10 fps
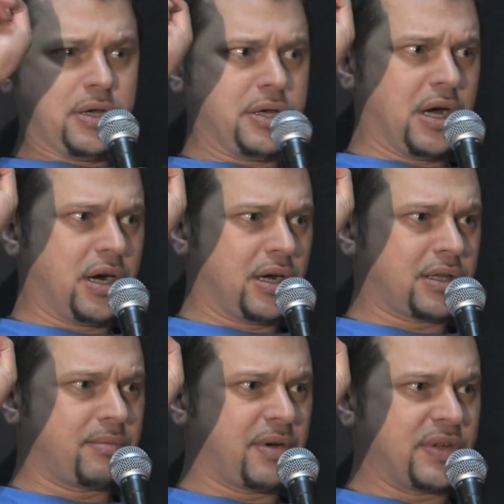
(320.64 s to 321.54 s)
Я
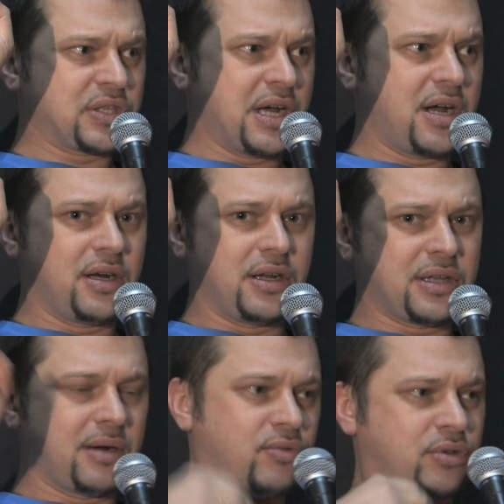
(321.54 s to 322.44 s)
там официальный,
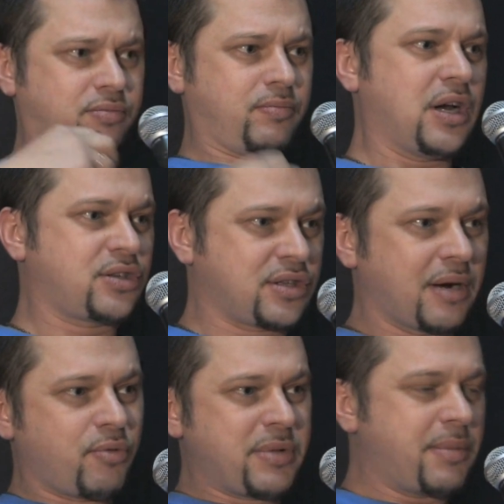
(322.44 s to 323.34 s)
там вот больш,
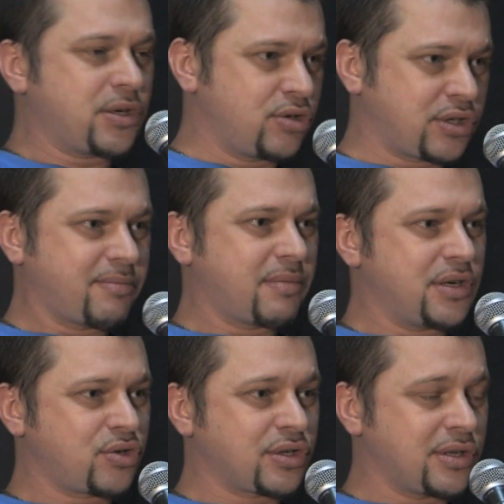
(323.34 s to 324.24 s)
самый, у меня большой, самый
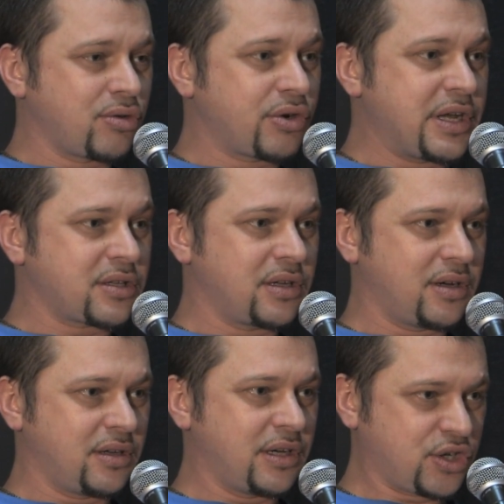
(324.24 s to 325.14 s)
большой золотой крест
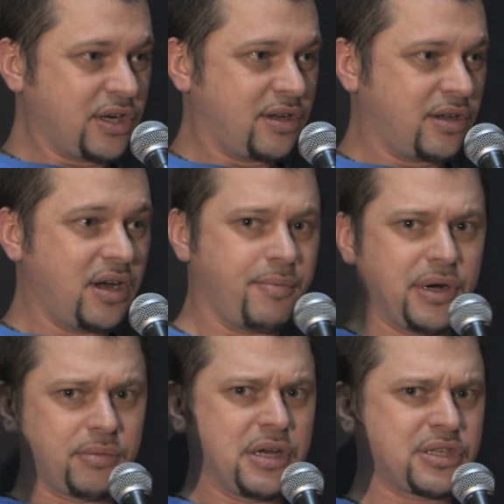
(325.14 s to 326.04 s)
на, на шее, да, и
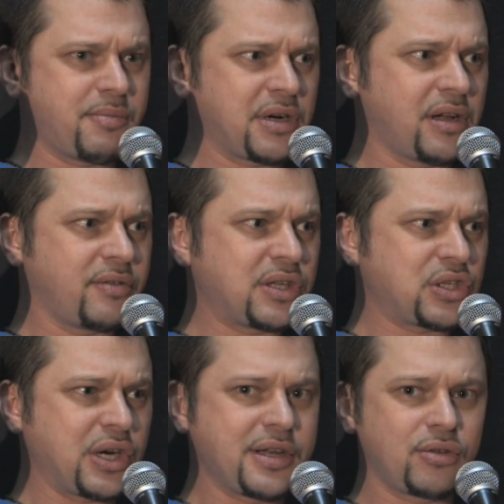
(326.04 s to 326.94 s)
поэтому я самое главное в
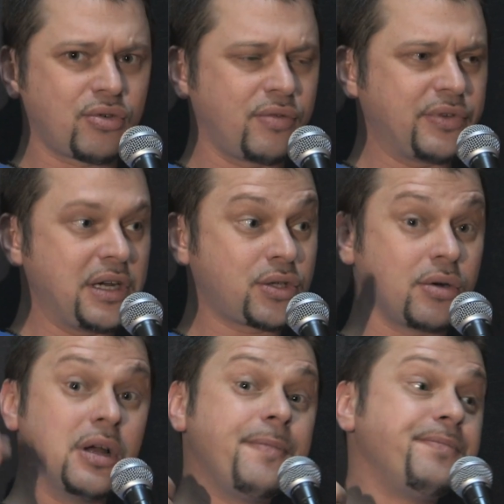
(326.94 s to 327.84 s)
этой стране духовное
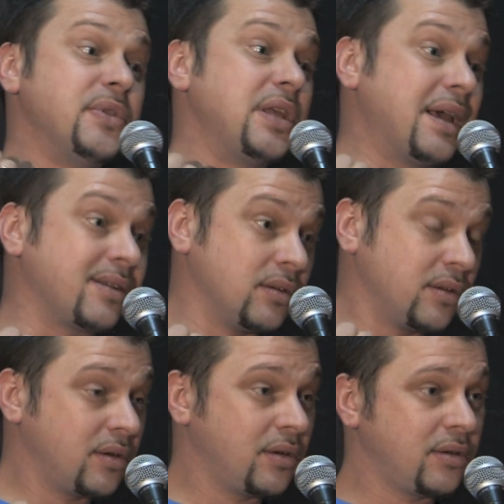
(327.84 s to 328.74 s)
лицо. Нет.
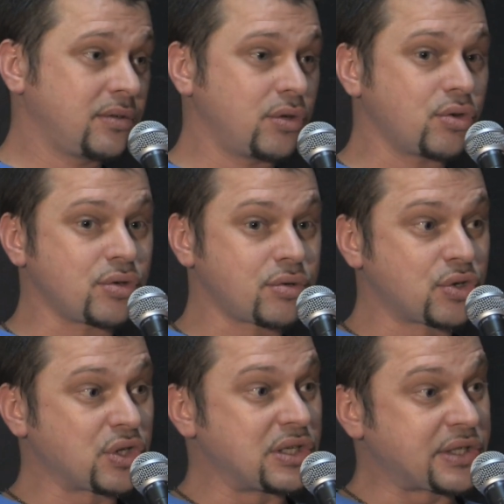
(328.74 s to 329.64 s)
Ты должен
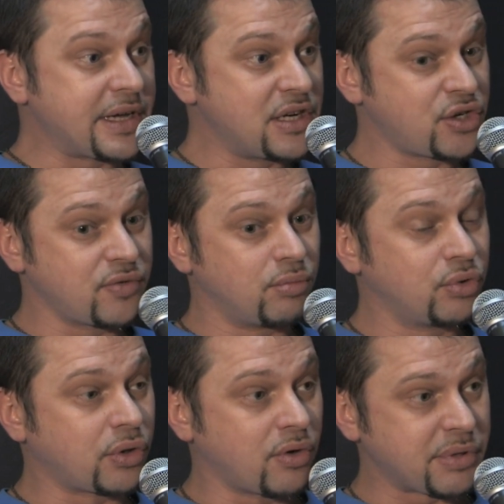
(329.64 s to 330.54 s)
слушаться настоящего,
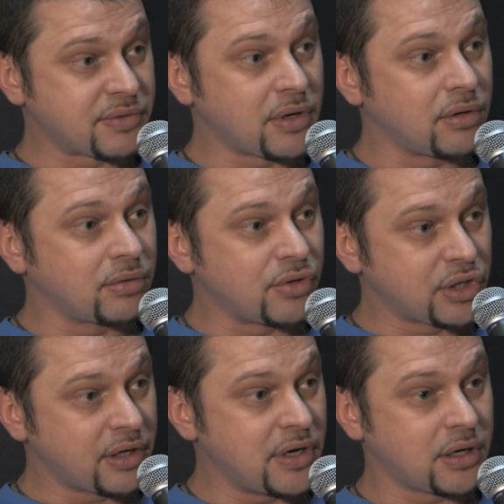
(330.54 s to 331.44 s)
мудрого, просветленного
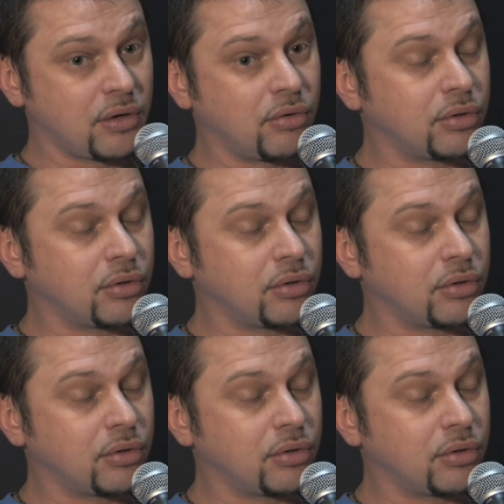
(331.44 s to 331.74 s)
человека.